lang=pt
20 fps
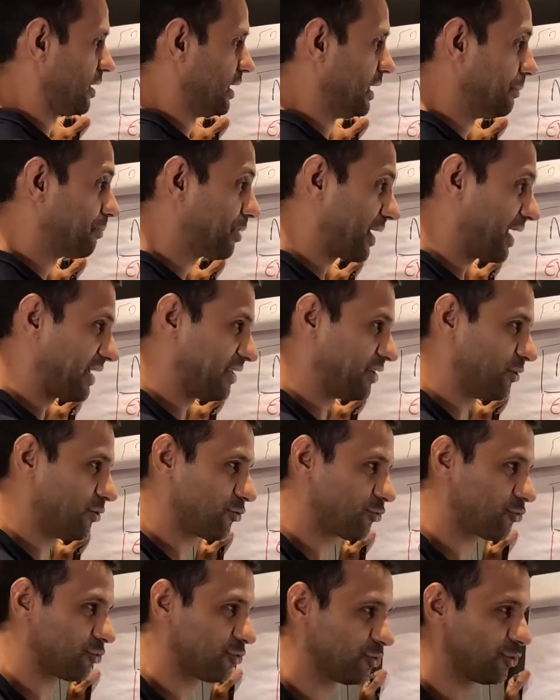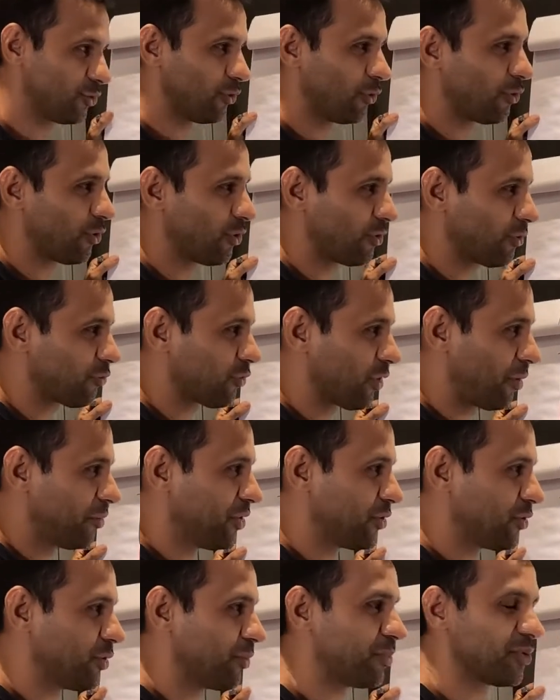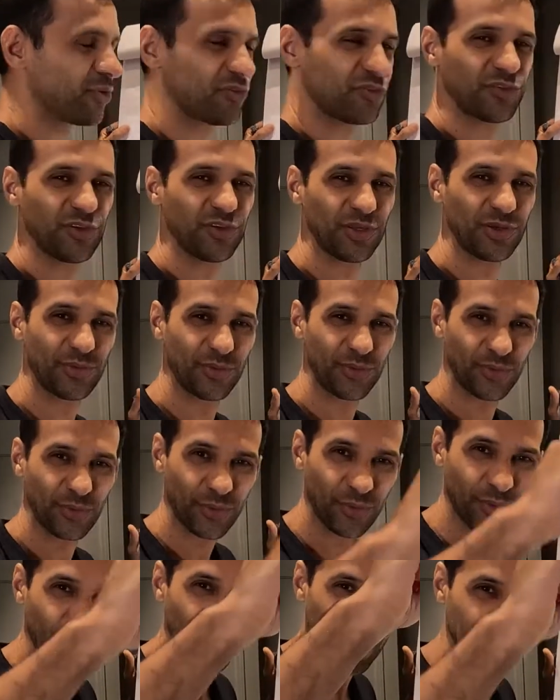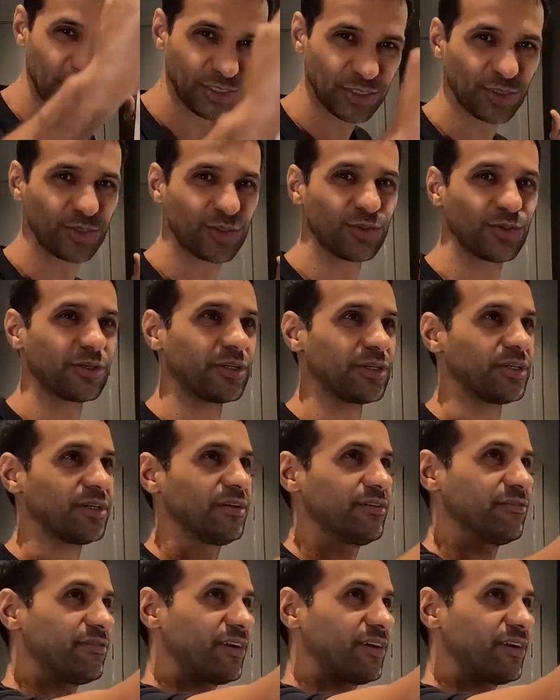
E para isso, nosso amigo Possigo, o editor,